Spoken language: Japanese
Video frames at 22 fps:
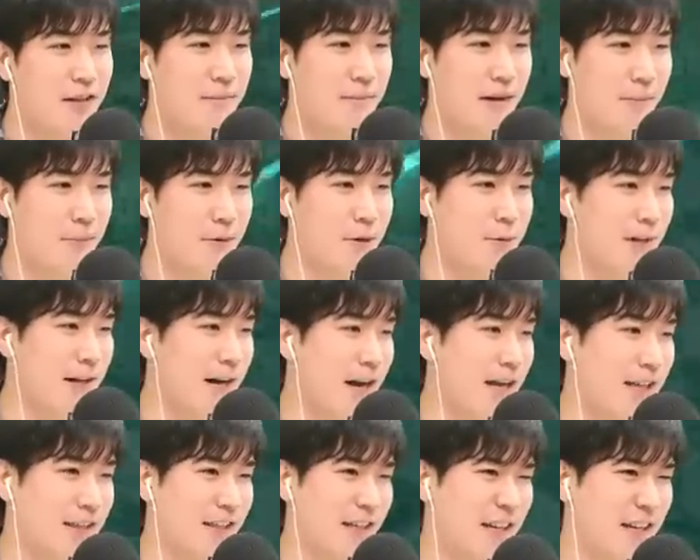まあ、
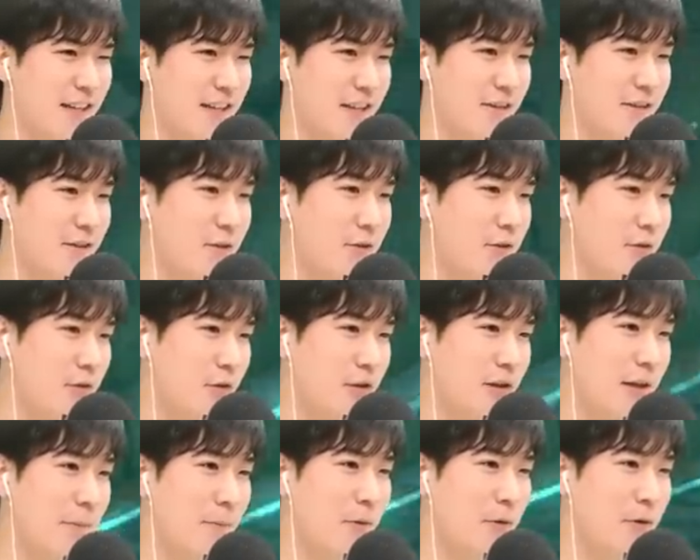ブーメラン当てれてる
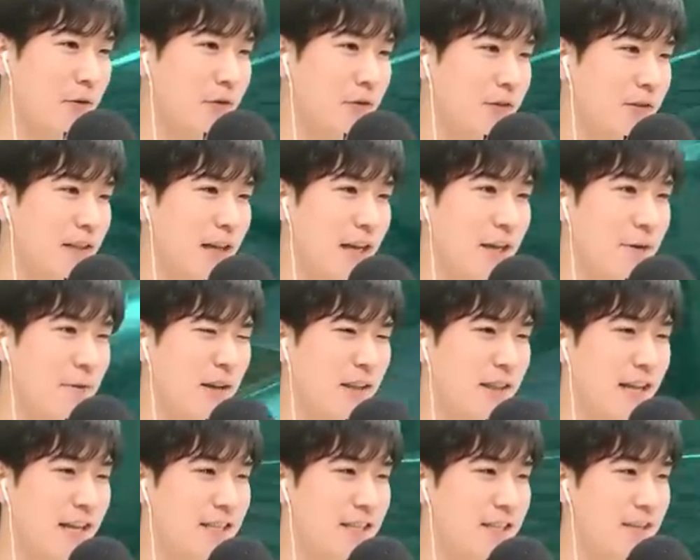ので問題
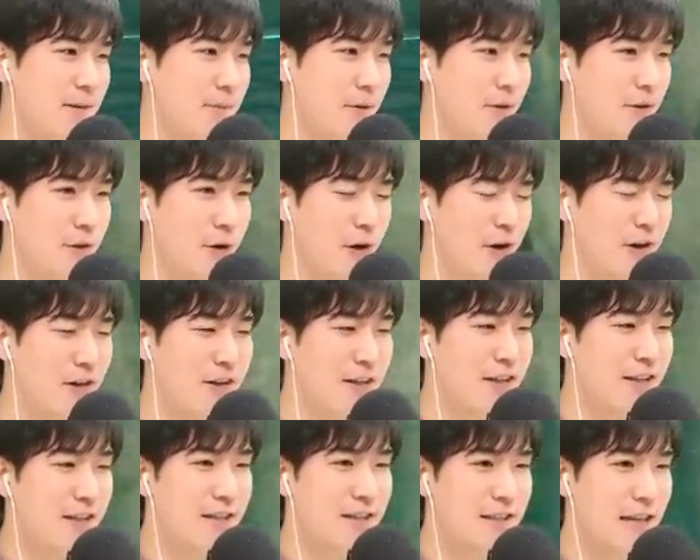はナッシブルと。
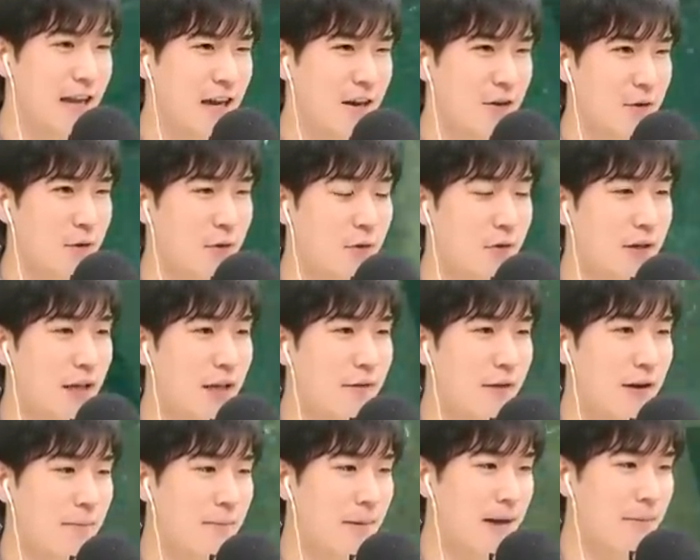さあこ
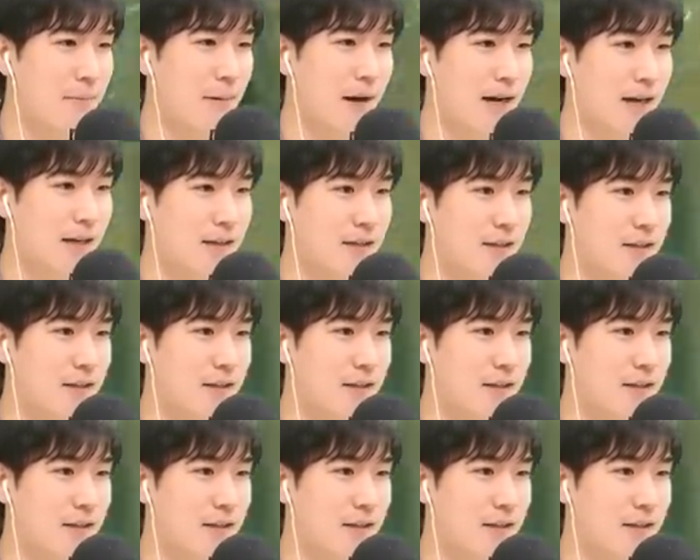れはまあバッ